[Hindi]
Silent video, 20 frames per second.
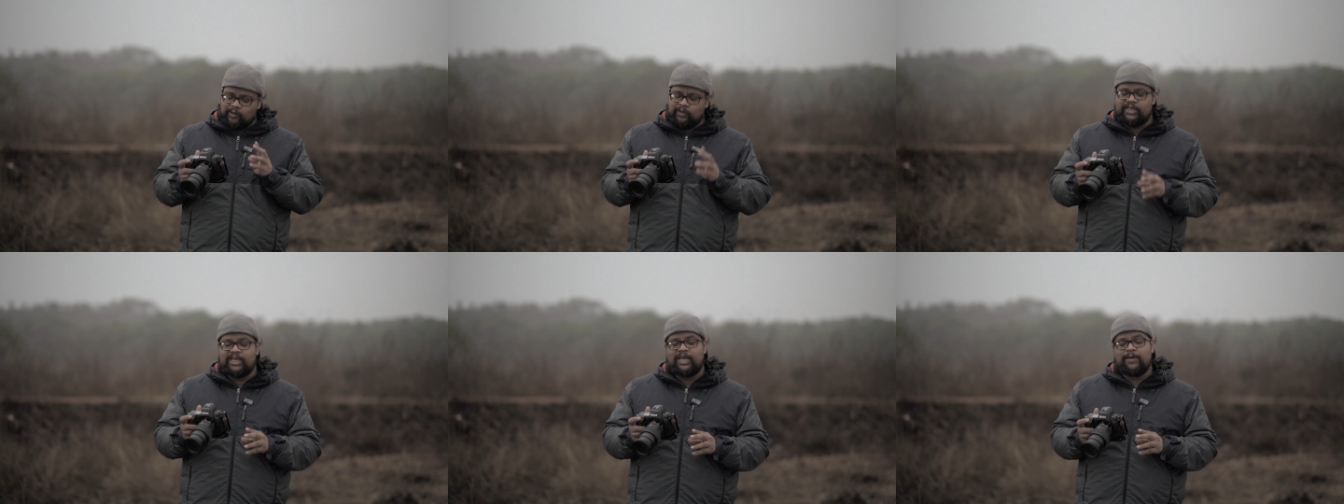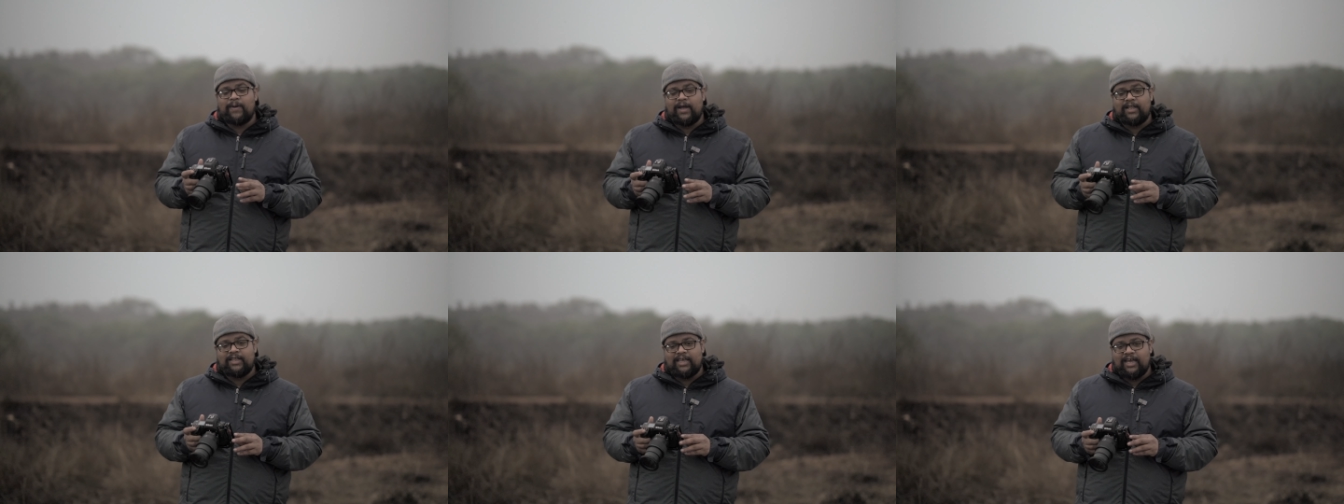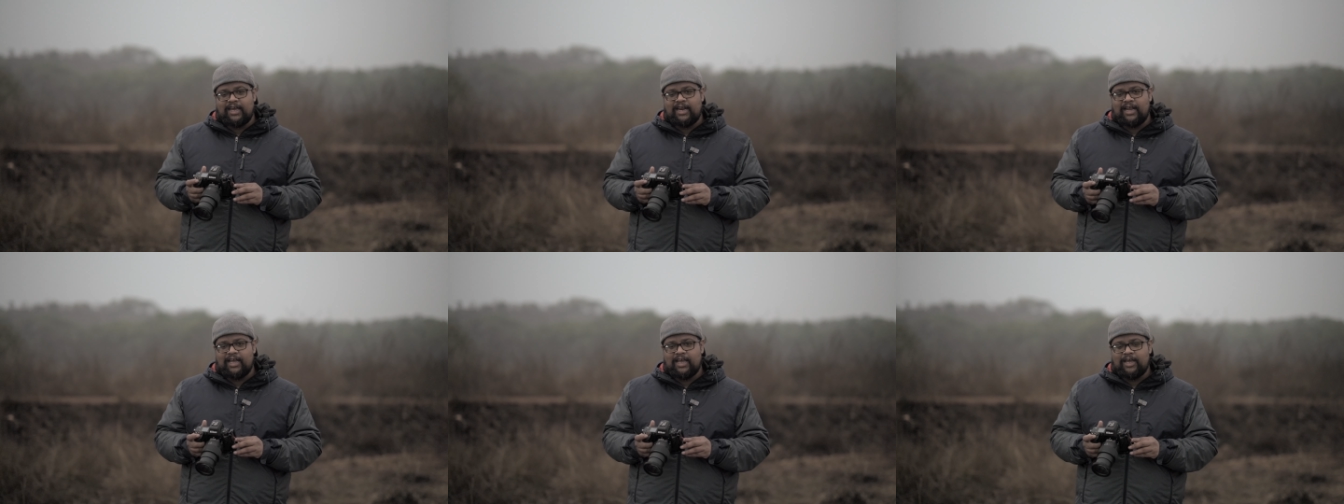खुशी की बात
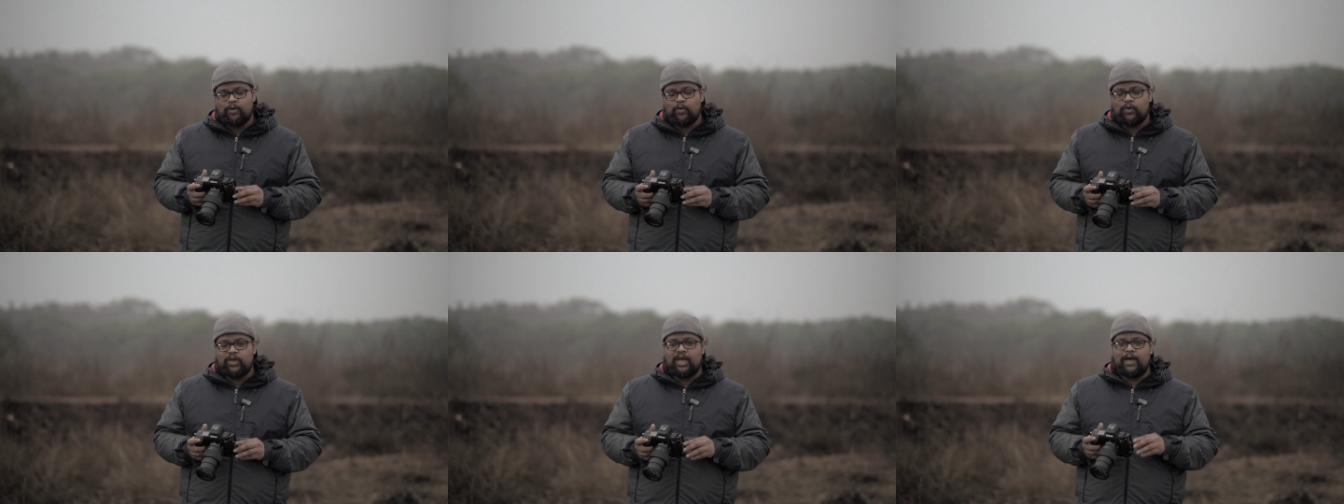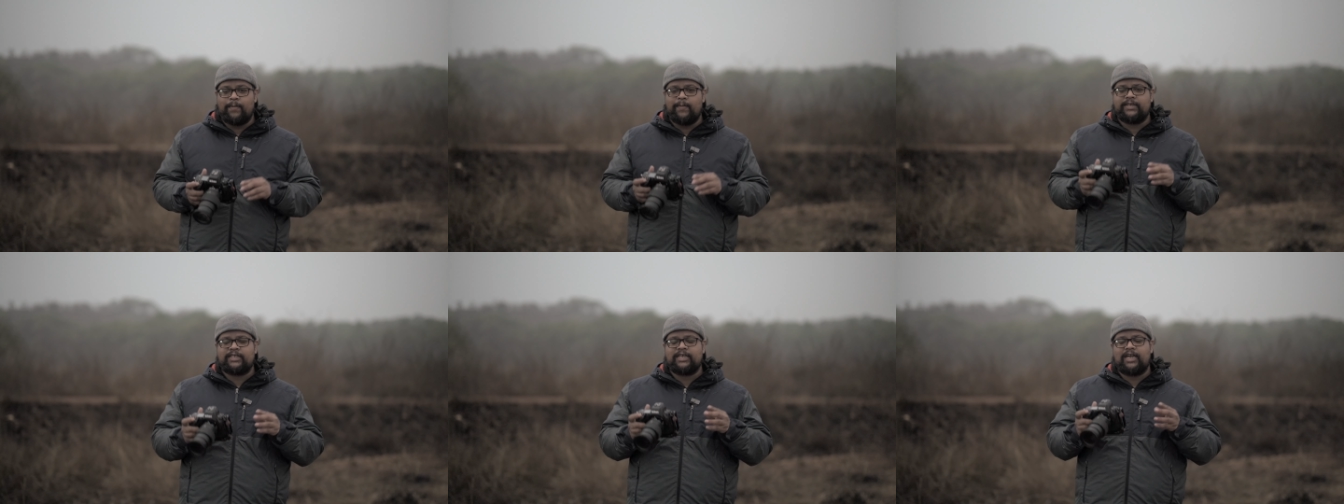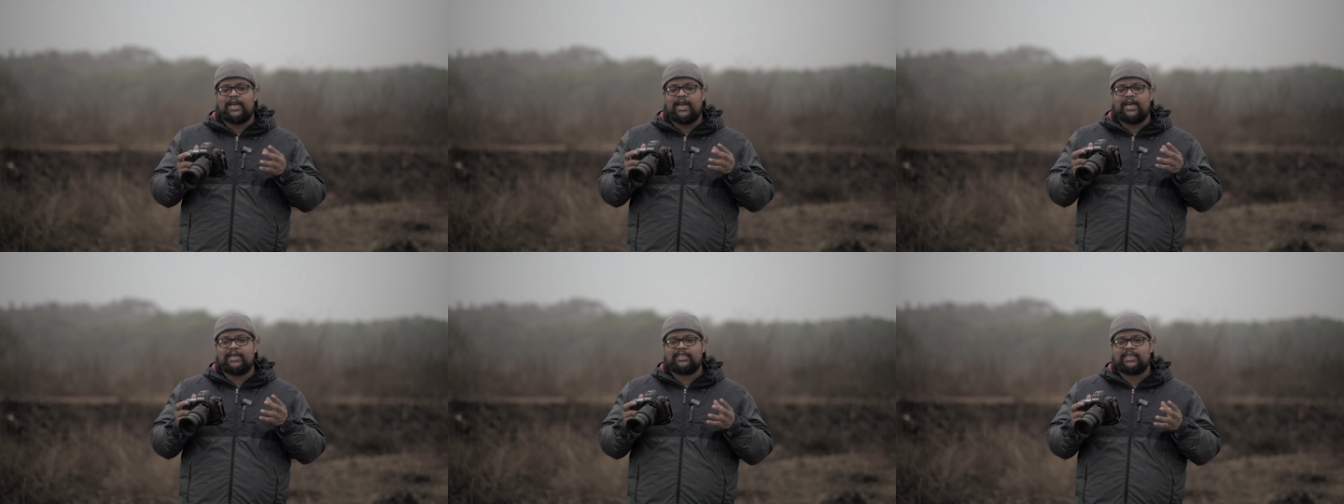यही लगी क्योंकि हमेशा
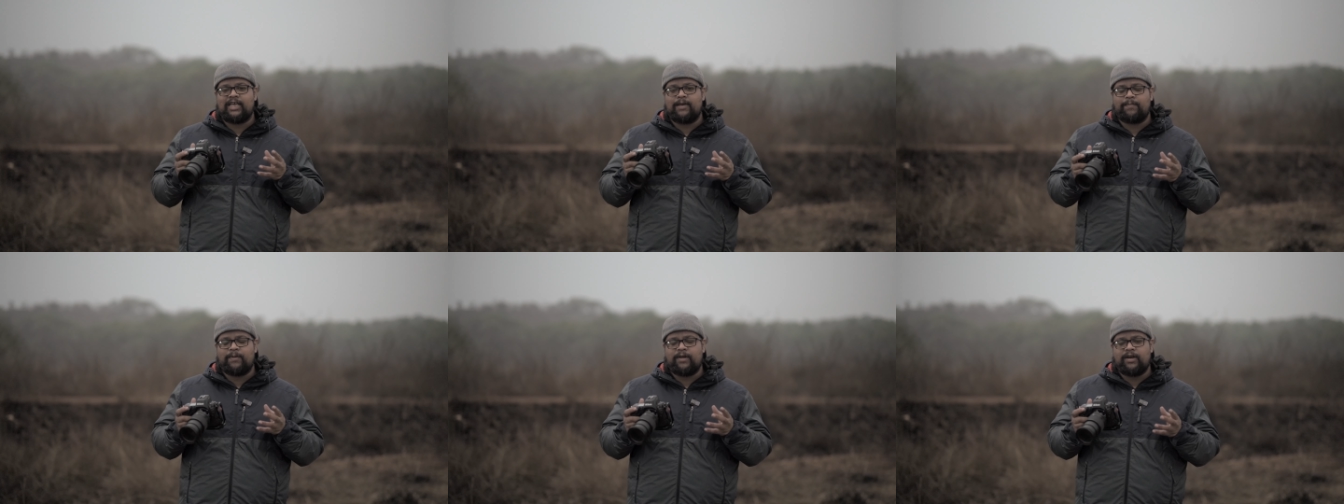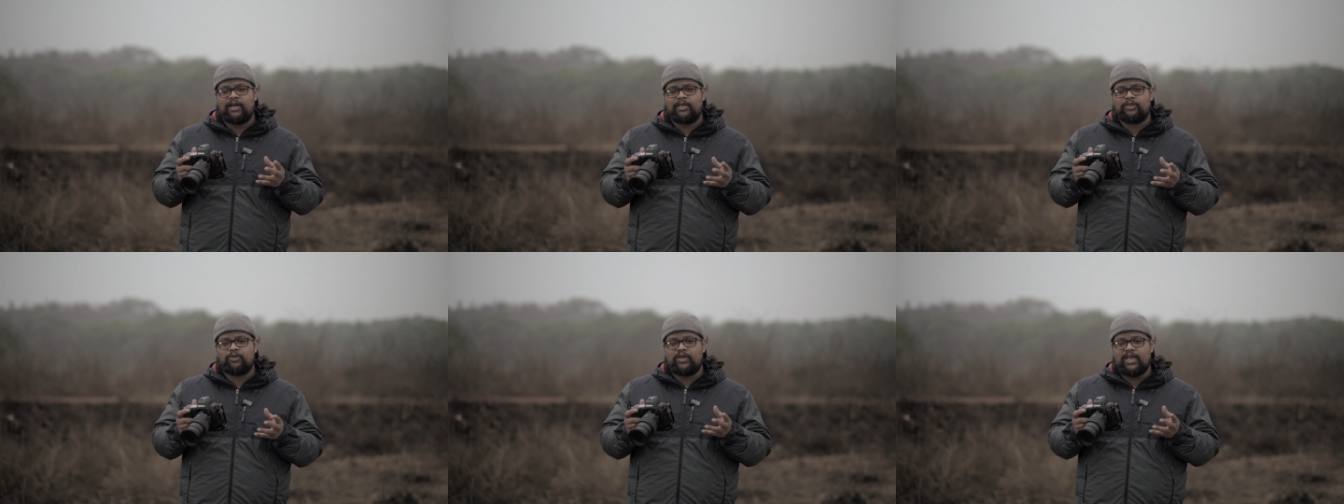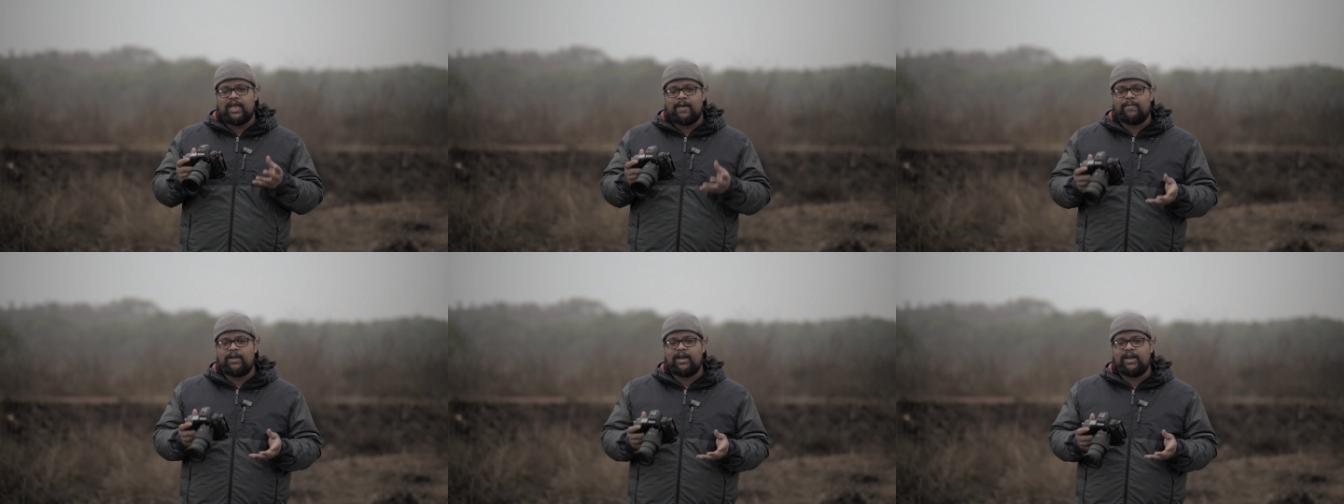लैंडस्केपर का जो
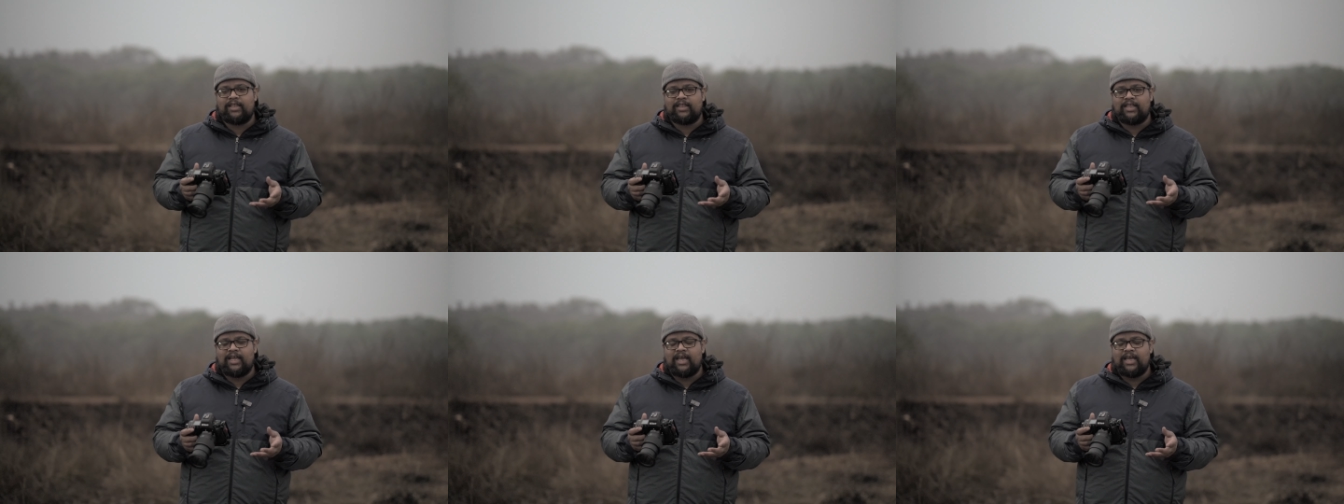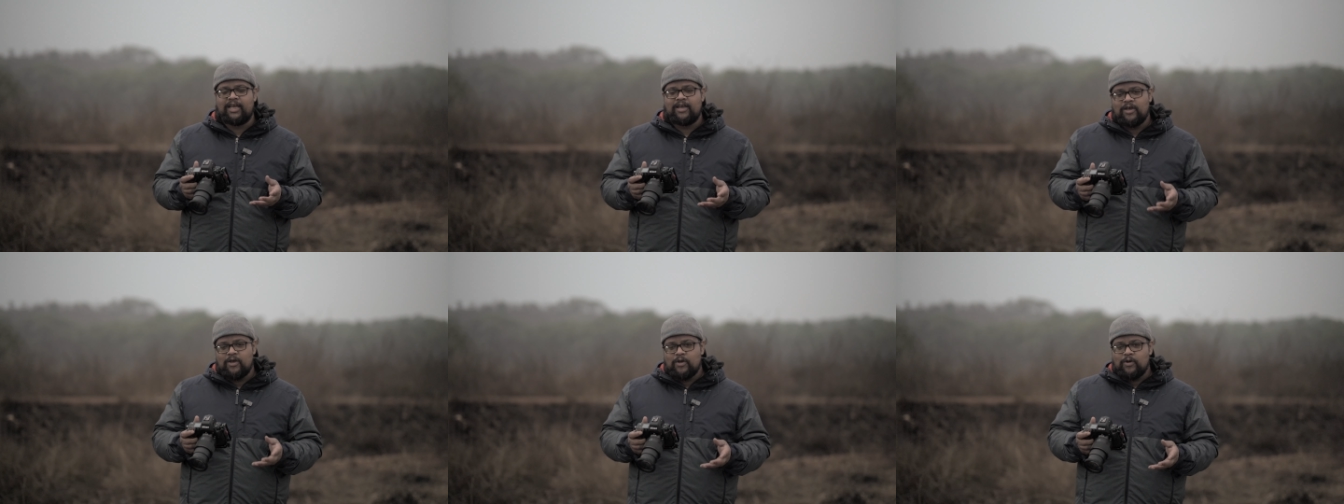कैमरा रहता है